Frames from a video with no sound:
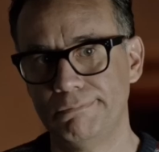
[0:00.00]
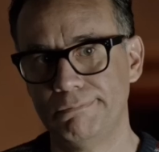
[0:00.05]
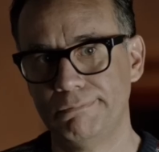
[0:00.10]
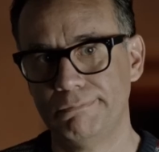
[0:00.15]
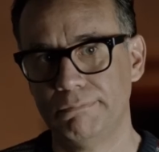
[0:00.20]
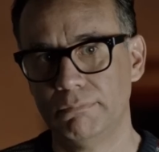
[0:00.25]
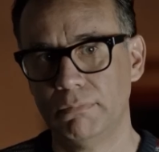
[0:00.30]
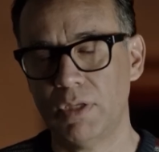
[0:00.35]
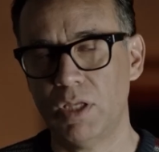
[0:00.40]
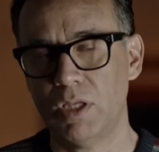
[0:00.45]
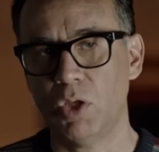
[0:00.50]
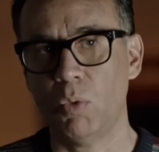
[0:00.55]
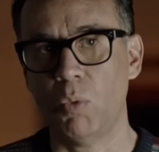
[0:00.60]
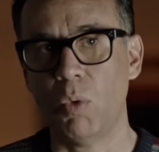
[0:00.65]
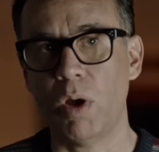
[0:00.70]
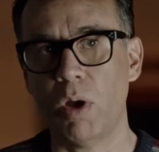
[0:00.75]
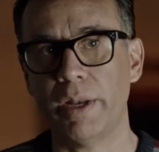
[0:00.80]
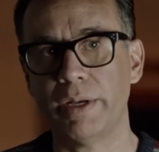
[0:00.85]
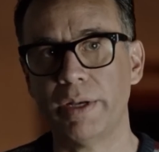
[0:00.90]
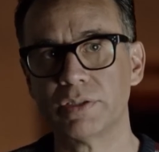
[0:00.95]
तब वो
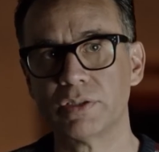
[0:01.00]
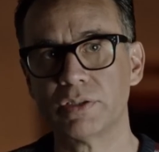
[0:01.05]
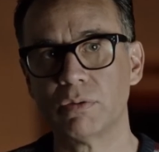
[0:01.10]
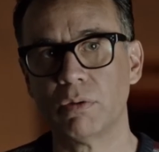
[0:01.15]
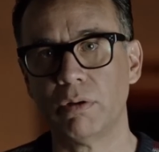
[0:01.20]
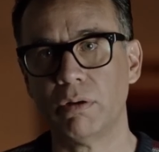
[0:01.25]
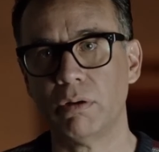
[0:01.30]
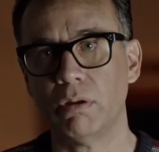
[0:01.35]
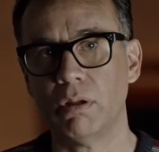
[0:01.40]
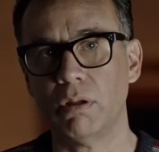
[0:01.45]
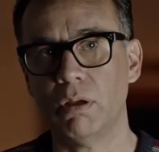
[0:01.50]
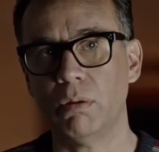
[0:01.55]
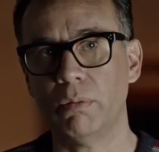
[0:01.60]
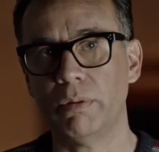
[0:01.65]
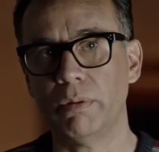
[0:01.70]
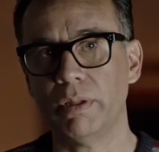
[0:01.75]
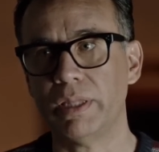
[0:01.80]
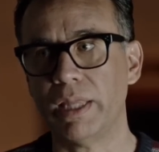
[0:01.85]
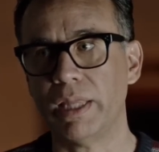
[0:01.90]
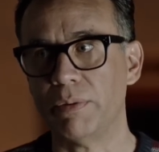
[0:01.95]
सबको बताता है
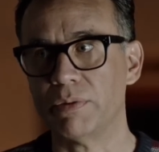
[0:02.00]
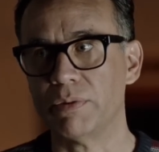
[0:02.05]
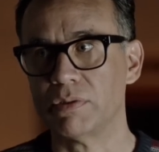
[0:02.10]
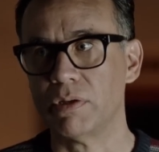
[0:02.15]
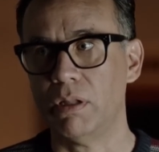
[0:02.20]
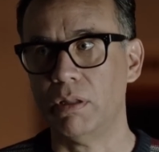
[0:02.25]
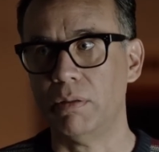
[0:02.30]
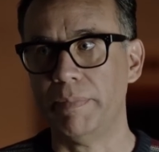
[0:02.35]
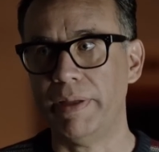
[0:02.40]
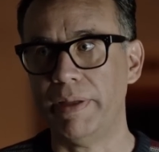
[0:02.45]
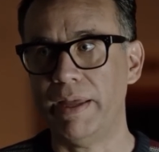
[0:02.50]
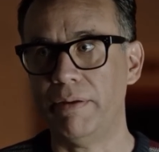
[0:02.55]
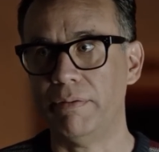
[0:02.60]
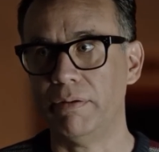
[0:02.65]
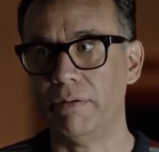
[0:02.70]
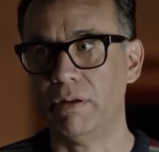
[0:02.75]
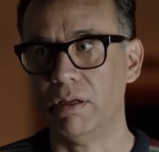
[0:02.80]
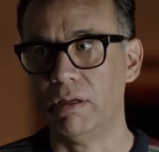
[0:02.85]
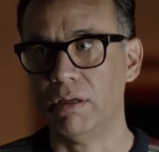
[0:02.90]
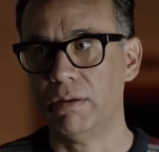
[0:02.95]
कि वो सच में मास्क
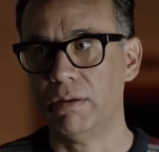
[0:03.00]
आता है